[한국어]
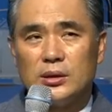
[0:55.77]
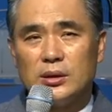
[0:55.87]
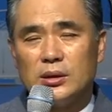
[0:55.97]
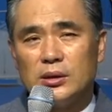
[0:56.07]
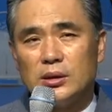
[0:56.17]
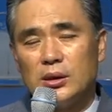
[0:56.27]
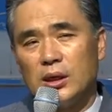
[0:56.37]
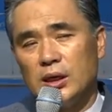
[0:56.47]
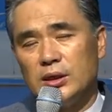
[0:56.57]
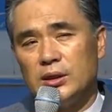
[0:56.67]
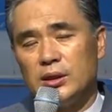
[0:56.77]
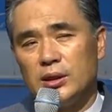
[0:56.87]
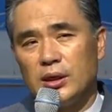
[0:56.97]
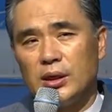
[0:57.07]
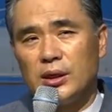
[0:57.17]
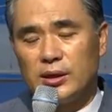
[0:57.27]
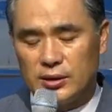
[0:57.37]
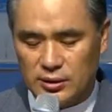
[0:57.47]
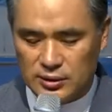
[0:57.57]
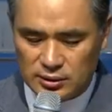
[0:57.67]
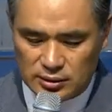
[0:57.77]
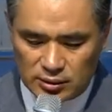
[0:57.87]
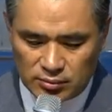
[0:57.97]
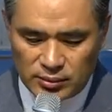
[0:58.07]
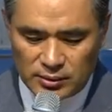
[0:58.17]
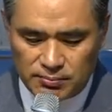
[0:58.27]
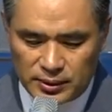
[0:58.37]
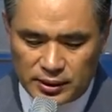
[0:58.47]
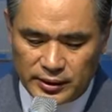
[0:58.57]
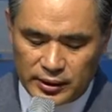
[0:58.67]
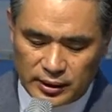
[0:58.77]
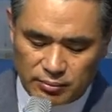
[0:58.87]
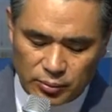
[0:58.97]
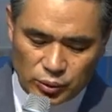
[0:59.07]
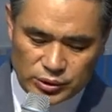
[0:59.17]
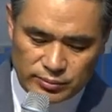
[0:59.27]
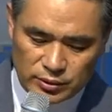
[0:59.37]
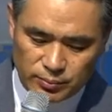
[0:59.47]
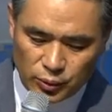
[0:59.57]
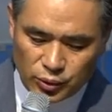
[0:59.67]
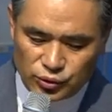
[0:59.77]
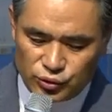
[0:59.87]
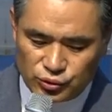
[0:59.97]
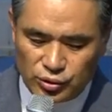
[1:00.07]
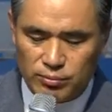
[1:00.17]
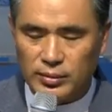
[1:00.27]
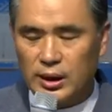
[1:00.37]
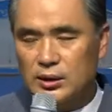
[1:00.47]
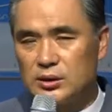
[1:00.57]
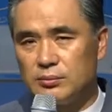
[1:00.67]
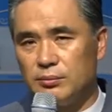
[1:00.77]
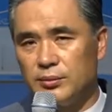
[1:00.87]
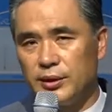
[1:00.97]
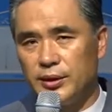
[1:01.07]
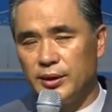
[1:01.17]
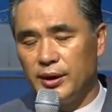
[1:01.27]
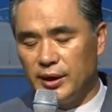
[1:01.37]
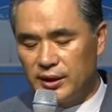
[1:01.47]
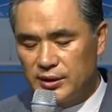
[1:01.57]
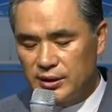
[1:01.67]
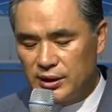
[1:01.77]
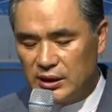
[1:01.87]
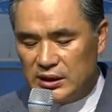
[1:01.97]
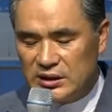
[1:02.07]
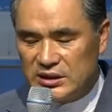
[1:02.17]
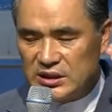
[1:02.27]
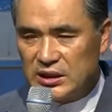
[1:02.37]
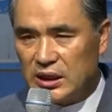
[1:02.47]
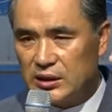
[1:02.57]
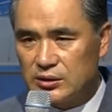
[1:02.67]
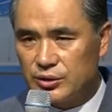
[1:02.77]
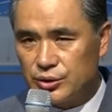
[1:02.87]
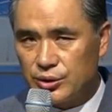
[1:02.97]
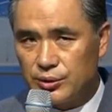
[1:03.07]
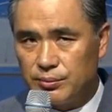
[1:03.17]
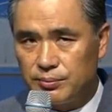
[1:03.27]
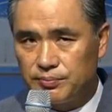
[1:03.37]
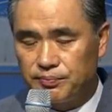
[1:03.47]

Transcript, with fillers: 어, 아이들에게 엄마 아빠의 모습을 보여주는 것만큼 애들이 인식하는 것처럼